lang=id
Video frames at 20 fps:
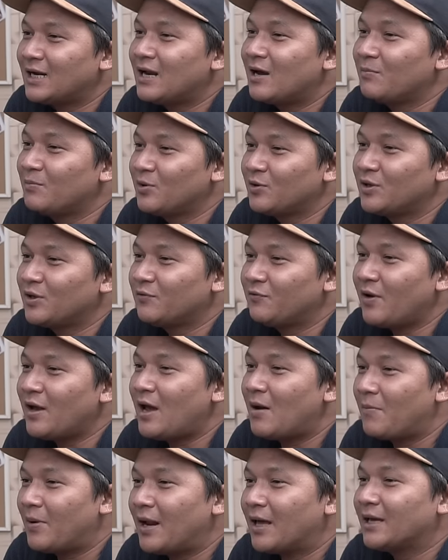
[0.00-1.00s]
kadang beautify,
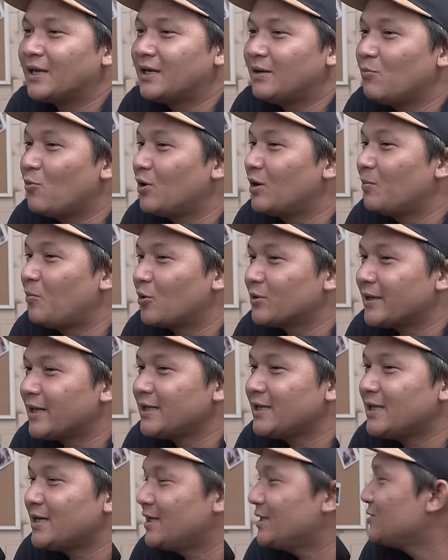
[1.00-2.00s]
apalagi di mode
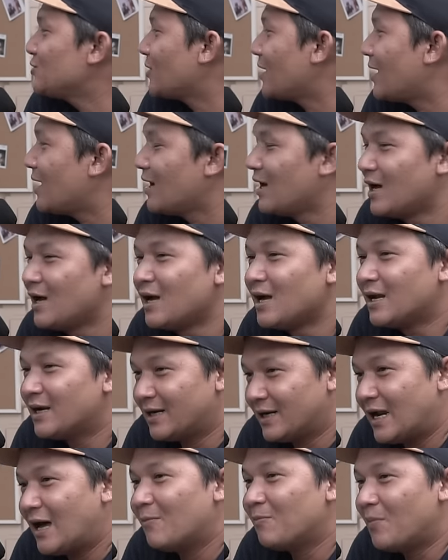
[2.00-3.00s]
potretnya dia suka
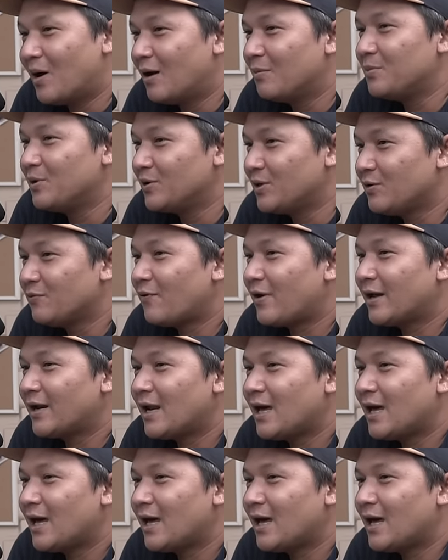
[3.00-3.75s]
nambah beautify